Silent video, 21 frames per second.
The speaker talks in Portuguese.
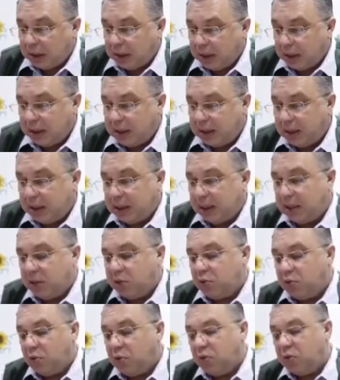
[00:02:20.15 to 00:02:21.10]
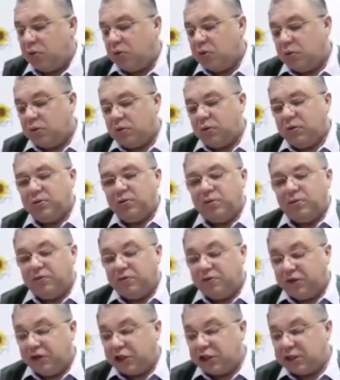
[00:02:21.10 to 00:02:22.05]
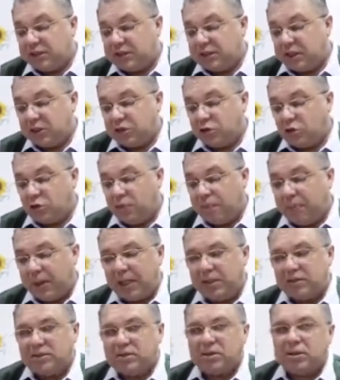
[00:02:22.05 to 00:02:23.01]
é, com 26 ocupados.